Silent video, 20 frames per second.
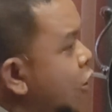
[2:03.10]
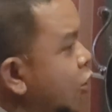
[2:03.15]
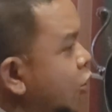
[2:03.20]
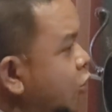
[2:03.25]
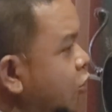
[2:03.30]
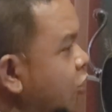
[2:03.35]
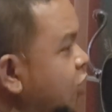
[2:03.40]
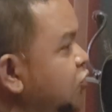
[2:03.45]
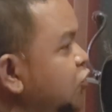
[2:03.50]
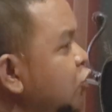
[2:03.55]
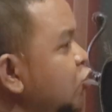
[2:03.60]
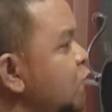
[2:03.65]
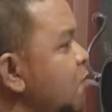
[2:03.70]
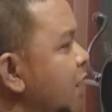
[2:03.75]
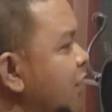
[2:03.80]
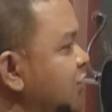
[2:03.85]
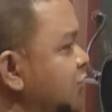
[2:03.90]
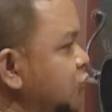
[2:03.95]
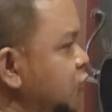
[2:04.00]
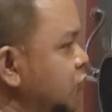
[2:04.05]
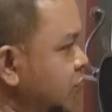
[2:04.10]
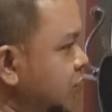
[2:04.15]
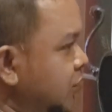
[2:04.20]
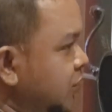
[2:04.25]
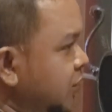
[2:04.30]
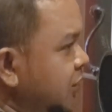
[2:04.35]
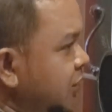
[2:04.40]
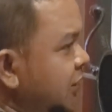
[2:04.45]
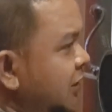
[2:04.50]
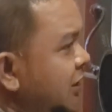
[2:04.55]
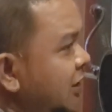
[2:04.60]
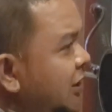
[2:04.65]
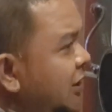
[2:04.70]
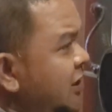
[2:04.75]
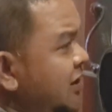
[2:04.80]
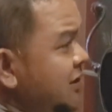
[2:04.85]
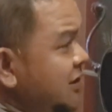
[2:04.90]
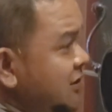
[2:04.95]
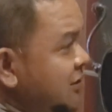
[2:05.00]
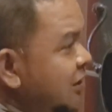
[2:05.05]
Qasud Mansur
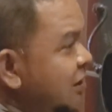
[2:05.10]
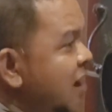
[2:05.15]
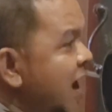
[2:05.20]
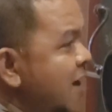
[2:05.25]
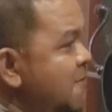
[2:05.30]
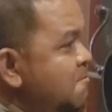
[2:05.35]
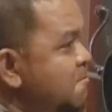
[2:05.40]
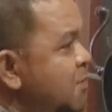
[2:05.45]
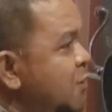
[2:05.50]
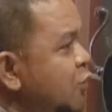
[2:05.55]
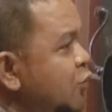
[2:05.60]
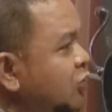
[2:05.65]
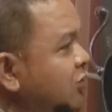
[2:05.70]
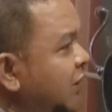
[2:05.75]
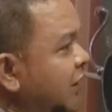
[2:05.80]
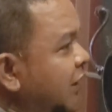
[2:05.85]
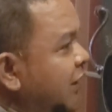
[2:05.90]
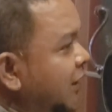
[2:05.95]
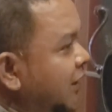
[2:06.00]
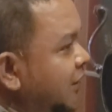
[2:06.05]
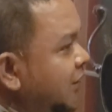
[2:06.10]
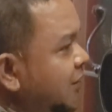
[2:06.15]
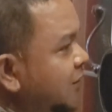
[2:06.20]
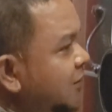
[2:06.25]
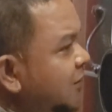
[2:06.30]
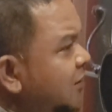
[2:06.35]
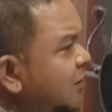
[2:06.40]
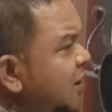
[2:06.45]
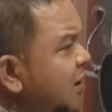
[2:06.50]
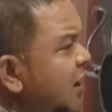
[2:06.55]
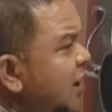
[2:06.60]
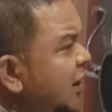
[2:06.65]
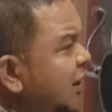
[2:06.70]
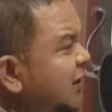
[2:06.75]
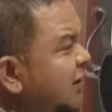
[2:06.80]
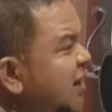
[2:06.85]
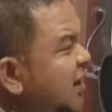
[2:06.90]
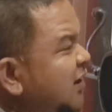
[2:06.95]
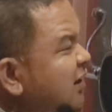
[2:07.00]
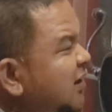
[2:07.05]
dengan penuh tekad,
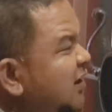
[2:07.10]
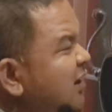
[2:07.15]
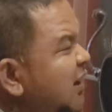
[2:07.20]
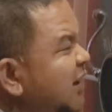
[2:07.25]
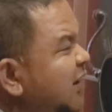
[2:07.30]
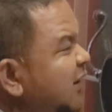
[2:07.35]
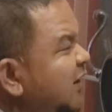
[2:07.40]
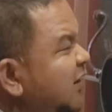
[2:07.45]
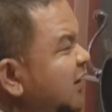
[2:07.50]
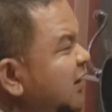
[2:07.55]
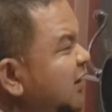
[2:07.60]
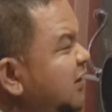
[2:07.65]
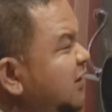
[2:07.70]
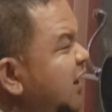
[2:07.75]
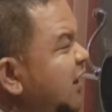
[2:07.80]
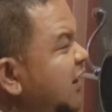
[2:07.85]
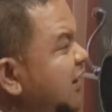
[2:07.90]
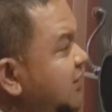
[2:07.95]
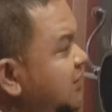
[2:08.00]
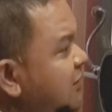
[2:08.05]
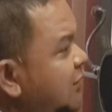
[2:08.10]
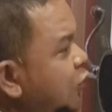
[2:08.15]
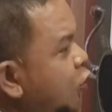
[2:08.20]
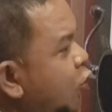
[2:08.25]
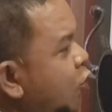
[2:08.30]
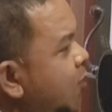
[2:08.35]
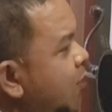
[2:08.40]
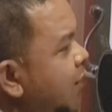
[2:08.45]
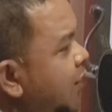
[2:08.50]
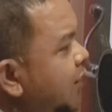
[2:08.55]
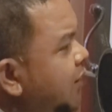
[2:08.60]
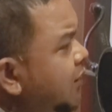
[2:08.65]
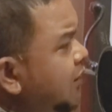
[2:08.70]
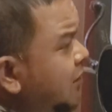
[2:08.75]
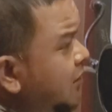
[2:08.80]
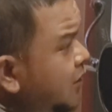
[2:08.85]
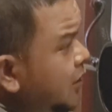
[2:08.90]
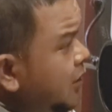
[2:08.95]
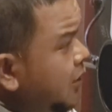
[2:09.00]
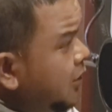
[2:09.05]
keyakinan, dan istiqomah
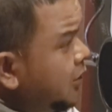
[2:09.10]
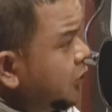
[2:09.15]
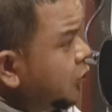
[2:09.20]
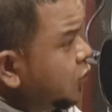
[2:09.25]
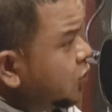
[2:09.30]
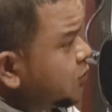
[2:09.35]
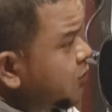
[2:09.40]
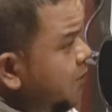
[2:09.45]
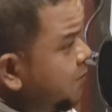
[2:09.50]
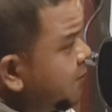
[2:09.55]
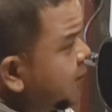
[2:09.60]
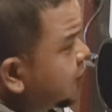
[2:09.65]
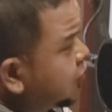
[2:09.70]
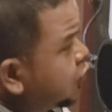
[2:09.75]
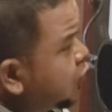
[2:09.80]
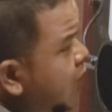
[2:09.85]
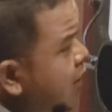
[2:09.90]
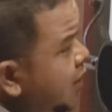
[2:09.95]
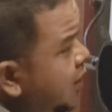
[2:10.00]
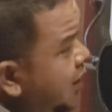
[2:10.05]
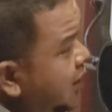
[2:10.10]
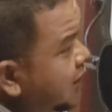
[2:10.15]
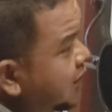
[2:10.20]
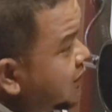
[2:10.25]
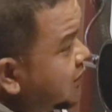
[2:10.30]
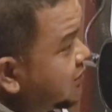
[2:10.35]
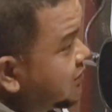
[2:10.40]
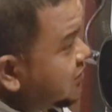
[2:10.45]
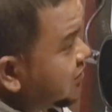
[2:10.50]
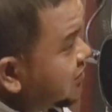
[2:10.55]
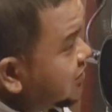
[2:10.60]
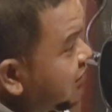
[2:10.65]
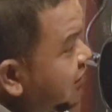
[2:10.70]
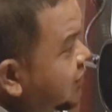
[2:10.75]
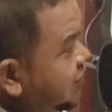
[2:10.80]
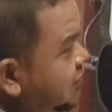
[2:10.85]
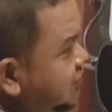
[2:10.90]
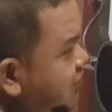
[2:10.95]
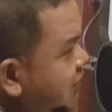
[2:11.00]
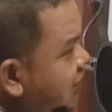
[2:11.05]
terus memperjuangkan
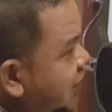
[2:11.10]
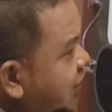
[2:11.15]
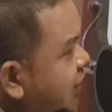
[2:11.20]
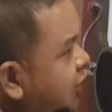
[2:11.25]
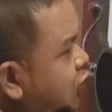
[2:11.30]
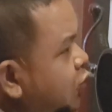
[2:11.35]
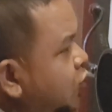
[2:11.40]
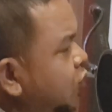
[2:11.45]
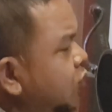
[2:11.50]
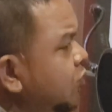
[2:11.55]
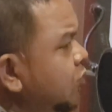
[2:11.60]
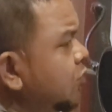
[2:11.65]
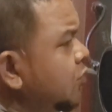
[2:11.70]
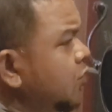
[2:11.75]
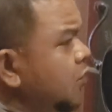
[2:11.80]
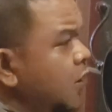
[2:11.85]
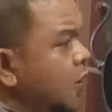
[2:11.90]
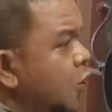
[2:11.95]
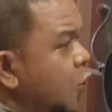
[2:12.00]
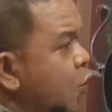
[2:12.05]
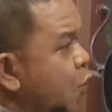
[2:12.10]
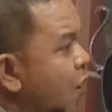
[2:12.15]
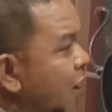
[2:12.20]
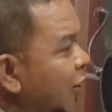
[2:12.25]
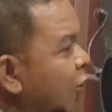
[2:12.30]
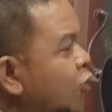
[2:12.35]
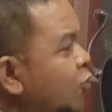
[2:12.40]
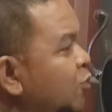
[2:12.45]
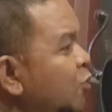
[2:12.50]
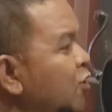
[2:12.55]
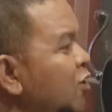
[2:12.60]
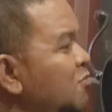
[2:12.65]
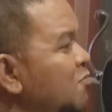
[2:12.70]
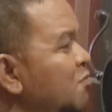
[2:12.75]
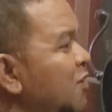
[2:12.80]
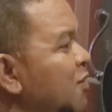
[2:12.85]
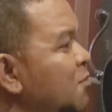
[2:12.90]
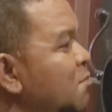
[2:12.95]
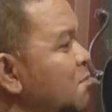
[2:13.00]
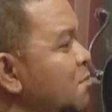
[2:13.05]
cita-citanya itu walaupun
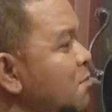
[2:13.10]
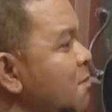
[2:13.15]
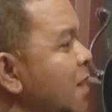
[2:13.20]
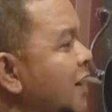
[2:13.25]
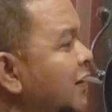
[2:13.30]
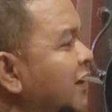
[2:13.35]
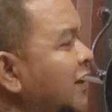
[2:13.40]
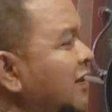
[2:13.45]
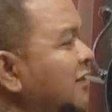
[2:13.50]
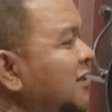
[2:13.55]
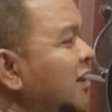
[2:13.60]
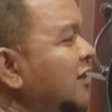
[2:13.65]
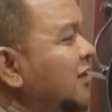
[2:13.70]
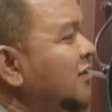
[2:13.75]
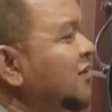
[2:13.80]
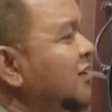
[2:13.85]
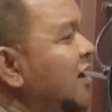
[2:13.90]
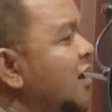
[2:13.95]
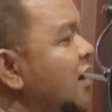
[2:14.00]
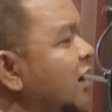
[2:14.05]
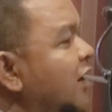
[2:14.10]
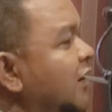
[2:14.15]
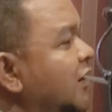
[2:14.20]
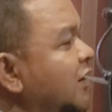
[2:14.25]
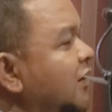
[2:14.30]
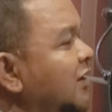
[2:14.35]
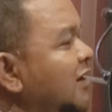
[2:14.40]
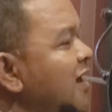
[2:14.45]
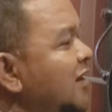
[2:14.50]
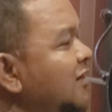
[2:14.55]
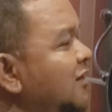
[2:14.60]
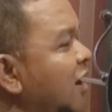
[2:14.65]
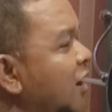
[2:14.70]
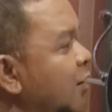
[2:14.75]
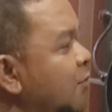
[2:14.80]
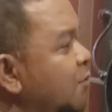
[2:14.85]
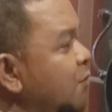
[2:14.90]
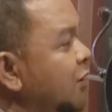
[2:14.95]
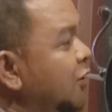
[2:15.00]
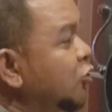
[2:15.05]
berbagai tantangan
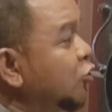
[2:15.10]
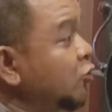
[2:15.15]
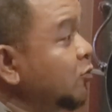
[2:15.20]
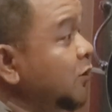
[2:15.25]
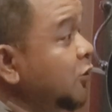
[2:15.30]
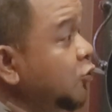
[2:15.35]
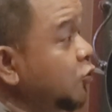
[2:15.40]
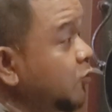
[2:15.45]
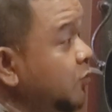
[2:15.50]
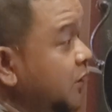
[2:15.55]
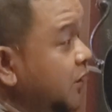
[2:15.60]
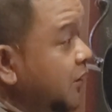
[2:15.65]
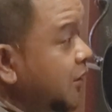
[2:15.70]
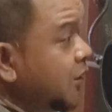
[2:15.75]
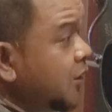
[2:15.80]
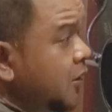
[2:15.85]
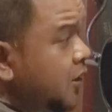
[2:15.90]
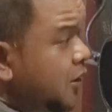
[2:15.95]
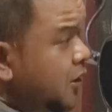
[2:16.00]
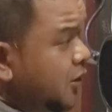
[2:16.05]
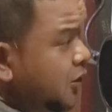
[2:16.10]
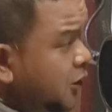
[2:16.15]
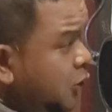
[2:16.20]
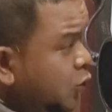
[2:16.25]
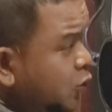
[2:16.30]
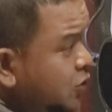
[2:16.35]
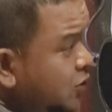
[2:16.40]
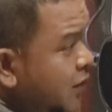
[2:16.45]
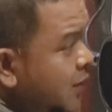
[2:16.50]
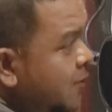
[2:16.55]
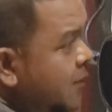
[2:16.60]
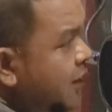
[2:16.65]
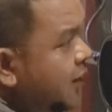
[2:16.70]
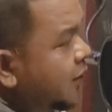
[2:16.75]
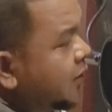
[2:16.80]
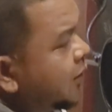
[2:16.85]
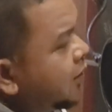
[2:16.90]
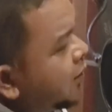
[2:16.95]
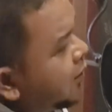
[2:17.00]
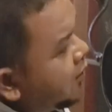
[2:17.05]
datang bertubi-tubi terutama
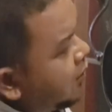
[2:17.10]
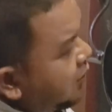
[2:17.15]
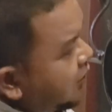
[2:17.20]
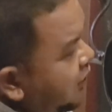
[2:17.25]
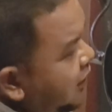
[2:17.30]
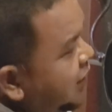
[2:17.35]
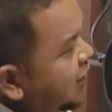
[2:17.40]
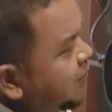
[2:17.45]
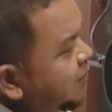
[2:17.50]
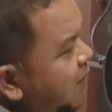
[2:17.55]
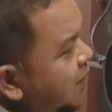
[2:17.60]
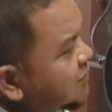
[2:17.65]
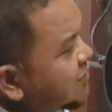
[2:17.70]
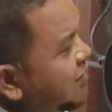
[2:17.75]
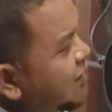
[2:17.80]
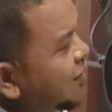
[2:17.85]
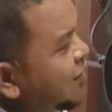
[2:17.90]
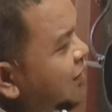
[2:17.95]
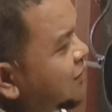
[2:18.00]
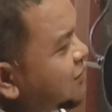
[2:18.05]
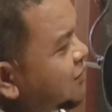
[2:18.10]
dari masyarakat